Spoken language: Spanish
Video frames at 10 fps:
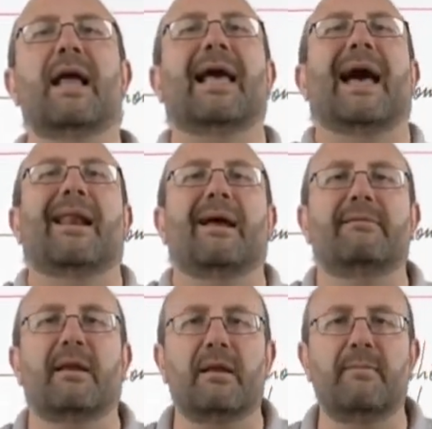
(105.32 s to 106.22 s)
la
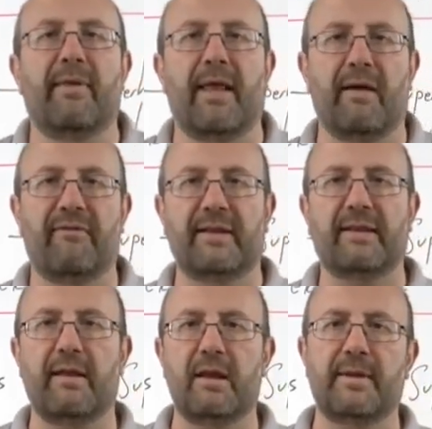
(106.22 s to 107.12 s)
carga terrible de la
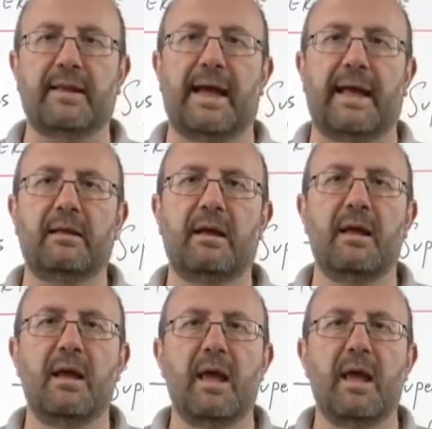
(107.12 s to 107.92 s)
falta de libertad,